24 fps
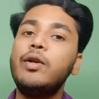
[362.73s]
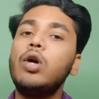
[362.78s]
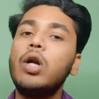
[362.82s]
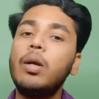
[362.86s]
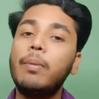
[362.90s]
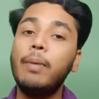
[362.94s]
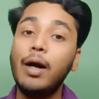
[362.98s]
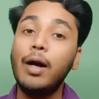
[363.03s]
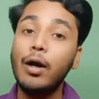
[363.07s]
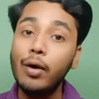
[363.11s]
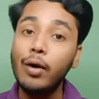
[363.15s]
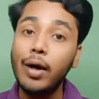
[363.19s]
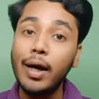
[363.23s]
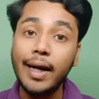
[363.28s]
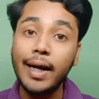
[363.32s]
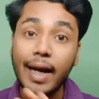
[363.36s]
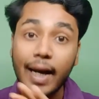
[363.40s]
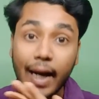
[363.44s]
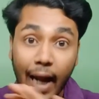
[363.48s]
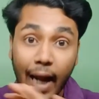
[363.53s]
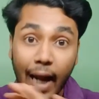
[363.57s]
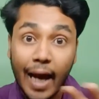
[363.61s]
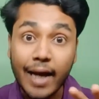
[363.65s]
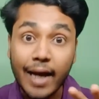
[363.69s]
ভিডিওটা ভালো
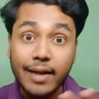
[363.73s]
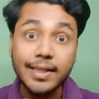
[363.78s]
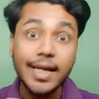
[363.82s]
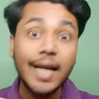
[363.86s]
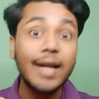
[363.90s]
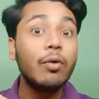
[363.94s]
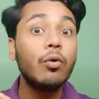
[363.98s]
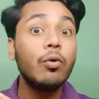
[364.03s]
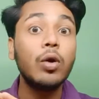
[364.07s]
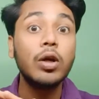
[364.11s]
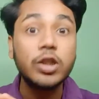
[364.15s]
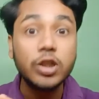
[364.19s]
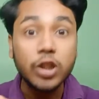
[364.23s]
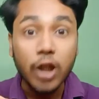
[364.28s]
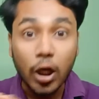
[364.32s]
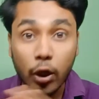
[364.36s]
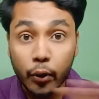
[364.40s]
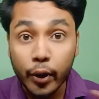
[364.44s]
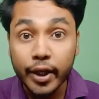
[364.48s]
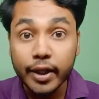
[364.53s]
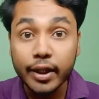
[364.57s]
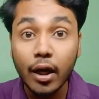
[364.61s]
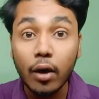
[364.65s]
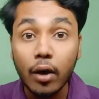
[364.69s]
লাগলে লাইক শেয়ার করে
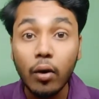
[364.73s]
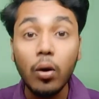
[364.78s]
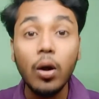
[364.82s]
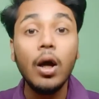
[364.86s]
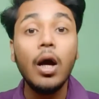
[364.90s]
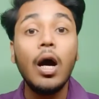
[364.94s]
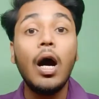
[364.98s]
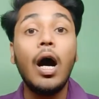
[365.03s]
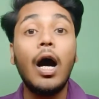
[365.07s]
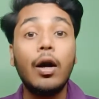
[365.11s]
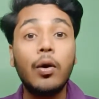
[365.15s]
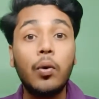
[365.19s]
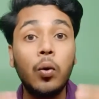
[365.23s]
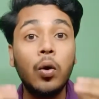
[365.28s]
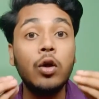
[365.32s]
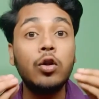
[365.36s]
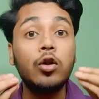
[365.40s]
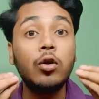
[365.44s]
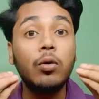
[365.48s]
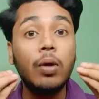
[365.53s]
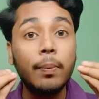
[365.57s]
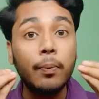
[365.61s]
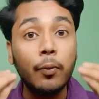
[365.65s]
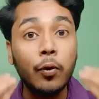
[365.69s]
ছড়িয়ে দাও আর কোনো
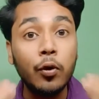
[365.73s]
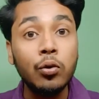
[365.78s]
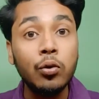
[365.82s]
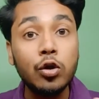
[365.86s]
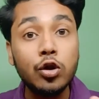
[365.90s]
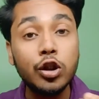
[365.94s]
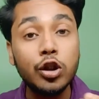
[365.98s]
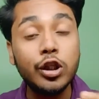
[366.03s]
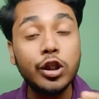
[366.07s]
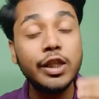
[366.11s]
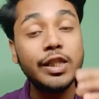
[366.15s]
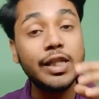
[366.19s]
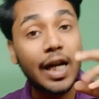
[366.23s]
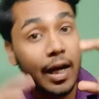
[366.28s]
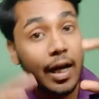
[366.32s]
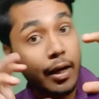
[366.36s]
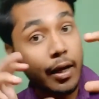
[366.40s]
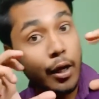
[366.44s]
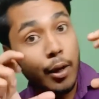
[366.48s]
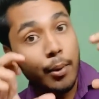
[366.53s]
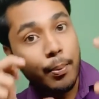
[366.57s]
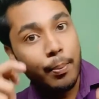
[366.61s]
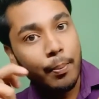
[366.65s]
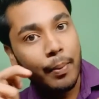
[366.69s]
তোমার বন্ধু যদি যারা
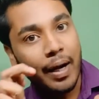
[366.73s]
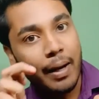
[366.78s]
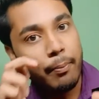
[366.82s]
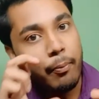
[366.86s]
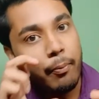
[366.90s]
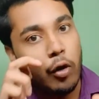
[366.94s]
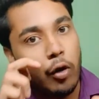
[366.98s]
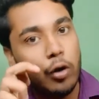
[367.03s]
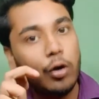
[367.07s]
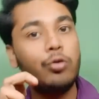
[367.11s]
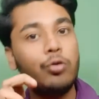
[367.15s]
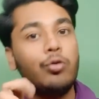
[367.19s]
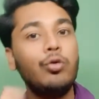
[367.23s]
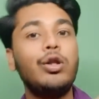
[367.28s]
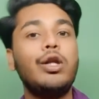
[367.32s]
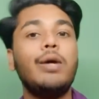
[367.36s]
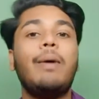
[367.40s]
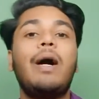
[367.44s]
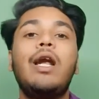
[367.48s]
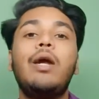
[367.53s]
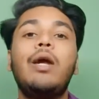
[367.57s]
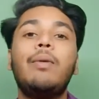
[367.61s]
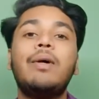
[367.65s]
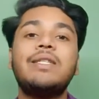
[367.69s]
মানে ফটো
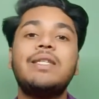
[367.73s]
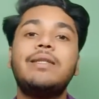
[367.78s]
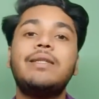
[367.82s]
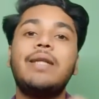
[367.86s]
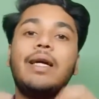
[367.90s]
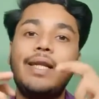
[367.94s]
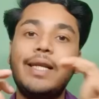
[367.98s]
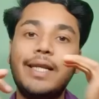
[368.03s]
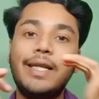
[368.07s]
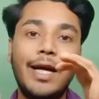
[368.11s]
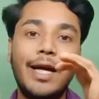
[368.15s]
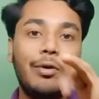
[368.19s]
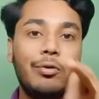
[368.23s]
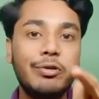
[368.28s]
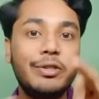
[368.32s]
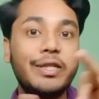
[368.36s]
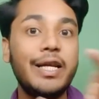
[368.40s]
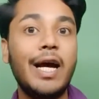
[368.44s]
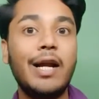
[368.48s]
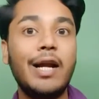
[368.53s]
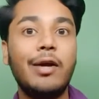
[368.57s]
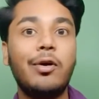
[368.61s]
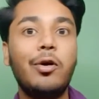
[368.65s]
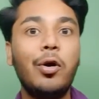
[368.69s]
তুলতে ভালোবাসে তাদেরকে একটু
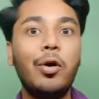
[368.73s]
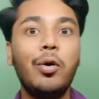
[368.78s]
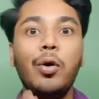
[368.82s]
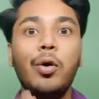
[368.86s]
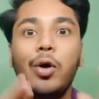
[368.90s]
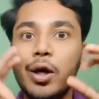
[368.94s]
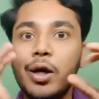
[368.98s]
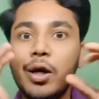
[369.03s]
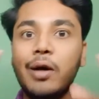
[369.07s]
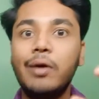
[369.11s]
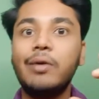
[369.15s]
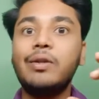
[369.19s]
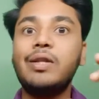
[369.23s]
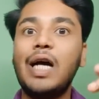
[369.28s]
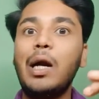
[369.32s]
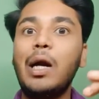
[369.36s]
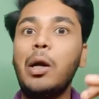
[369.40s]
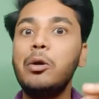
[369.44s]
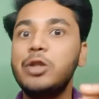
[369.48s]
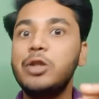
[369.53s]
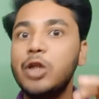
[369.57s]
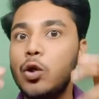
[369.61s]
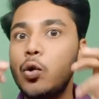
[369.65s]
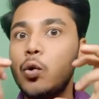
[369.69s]
শেয়ার করো কারণ
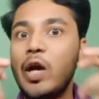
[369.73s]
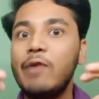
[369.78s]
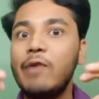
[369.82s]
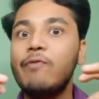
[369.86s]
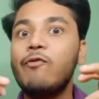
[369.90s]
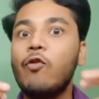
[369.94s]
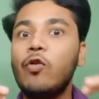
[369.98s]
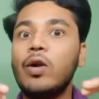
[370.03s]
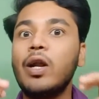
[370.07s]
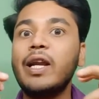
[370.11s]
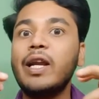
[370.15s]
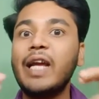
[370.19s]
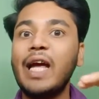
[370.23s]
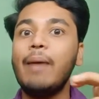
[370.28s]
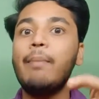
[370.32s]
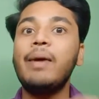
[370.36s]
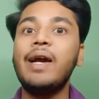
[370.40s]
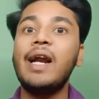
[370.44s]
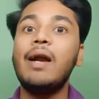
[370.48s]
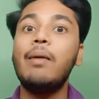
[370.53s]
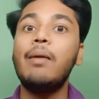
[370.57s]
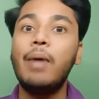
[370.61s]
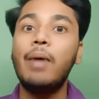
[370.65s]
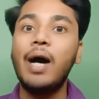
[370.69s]
তারাও জানুক এই ফোনটার
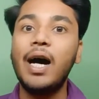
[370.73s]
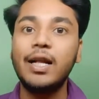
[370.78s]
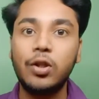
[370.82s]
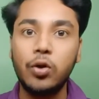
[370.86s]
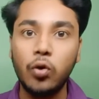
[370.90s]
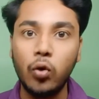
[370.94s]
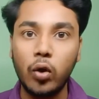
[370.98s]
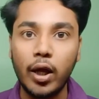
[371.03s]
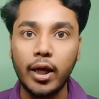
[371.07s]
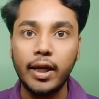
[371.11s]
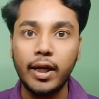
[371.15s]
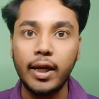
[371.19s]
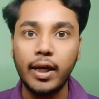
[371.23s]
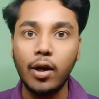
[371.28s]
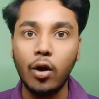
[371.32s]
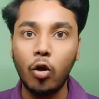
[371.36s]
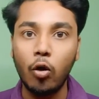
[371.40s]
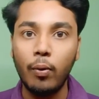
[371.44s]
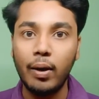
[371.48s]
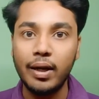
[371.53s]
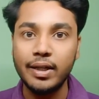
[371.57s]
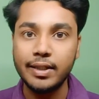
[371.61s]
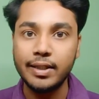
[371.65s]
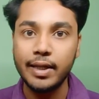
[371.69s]
ক্যামেরার মাহাত্মটা
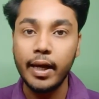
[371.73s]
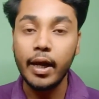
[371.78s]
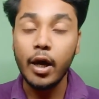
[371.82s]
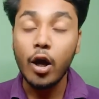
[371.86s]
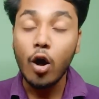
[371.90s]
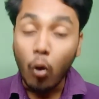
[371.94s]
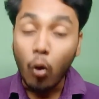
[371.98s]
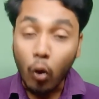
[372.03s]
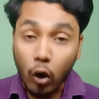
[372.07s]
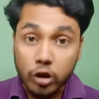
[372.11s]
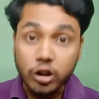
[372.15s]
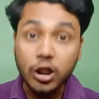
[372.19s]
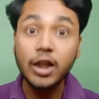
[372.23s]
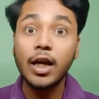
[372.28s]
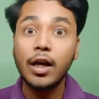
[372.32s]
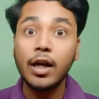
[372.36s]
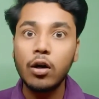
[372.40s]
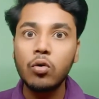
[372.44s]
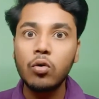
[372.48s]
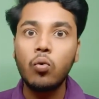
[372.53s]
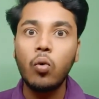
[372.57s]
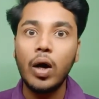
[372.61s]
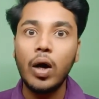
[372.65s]
কীরকম আছে অসাধারণ